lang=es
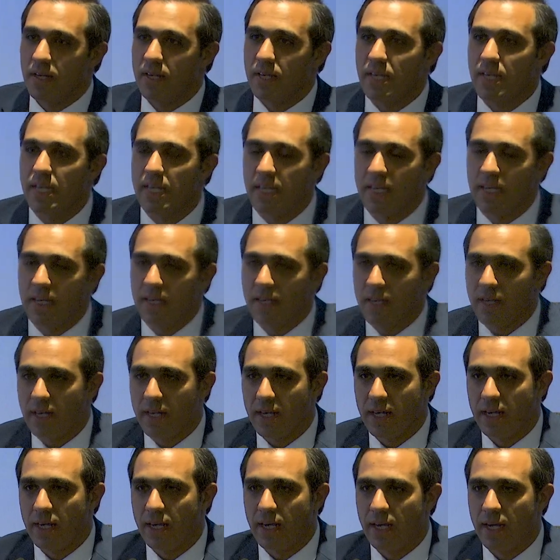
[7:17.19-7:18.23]
y
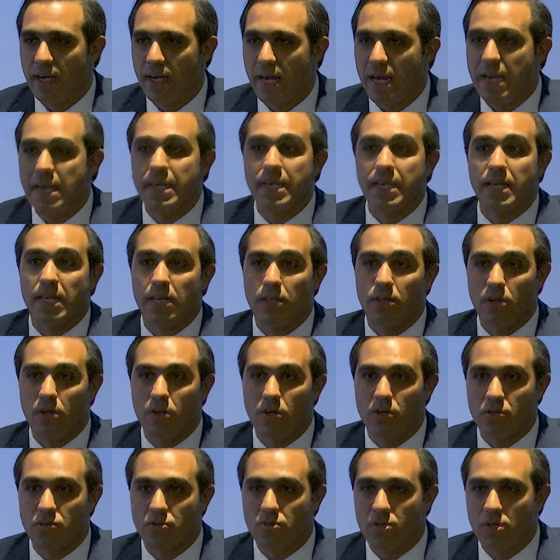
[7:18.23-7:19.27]
eh, eligiendo
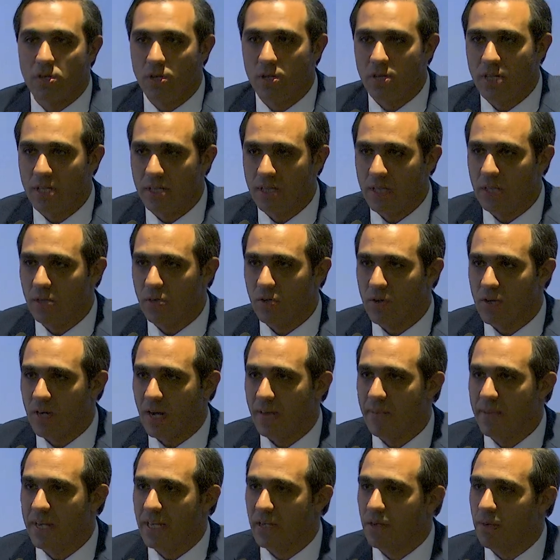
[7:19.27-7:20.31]
los, los distintos
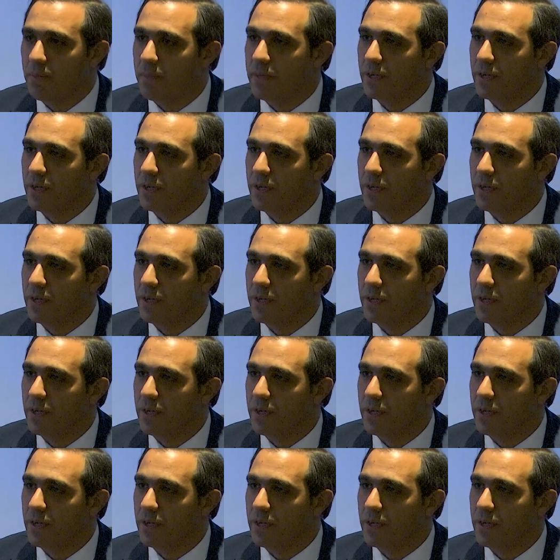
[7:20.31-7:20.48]
caminos.